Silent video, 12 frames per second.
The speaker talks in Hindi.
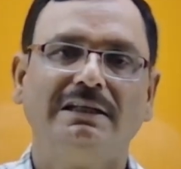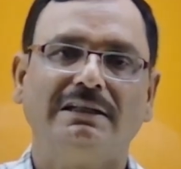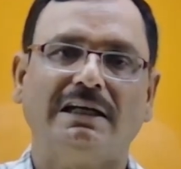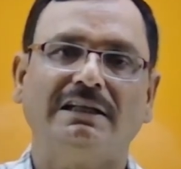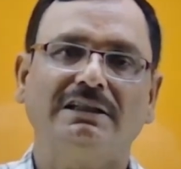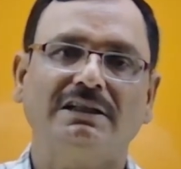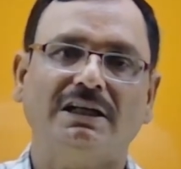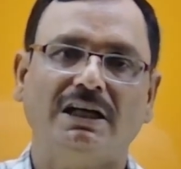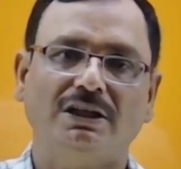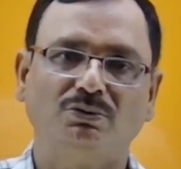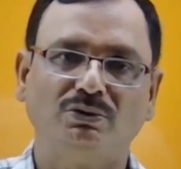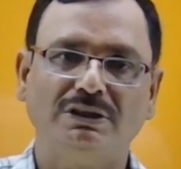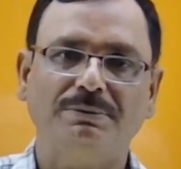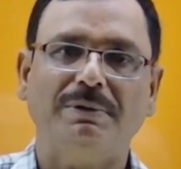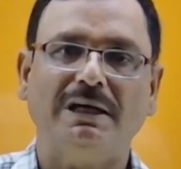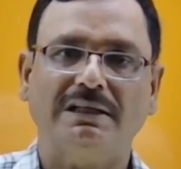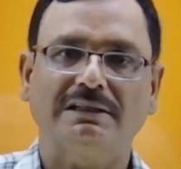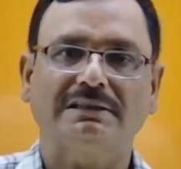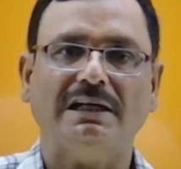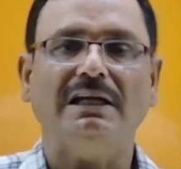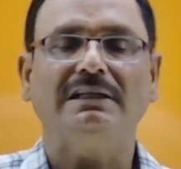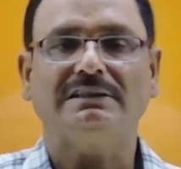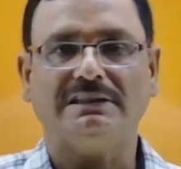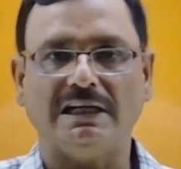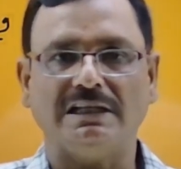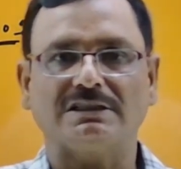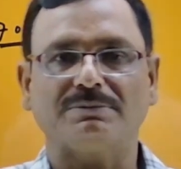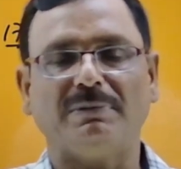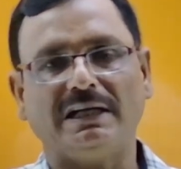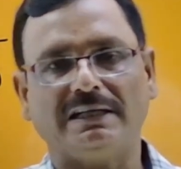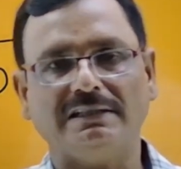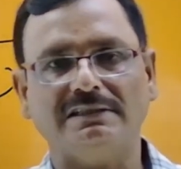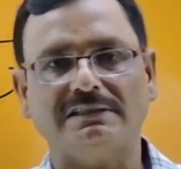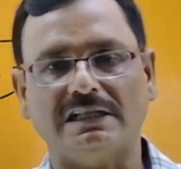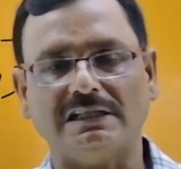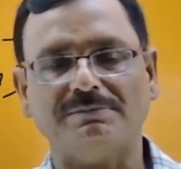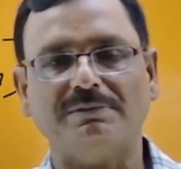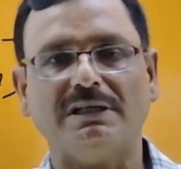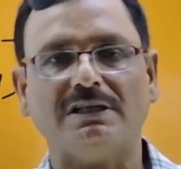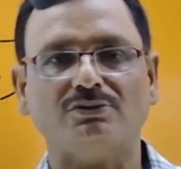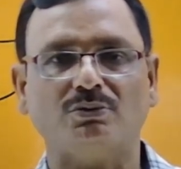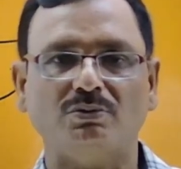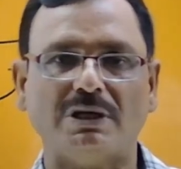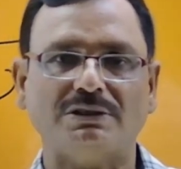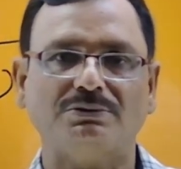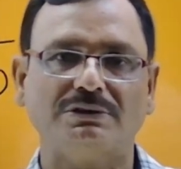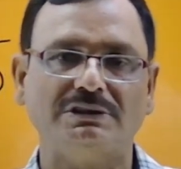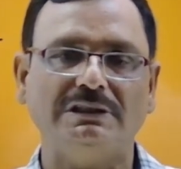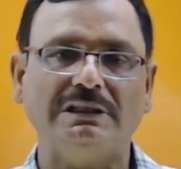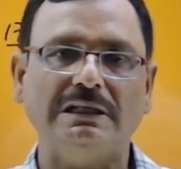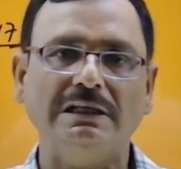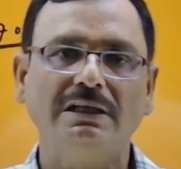यानी कि आधुनिक भारत का इतिहास मॉडर्न इतिहास मेरा शुरुआत होती है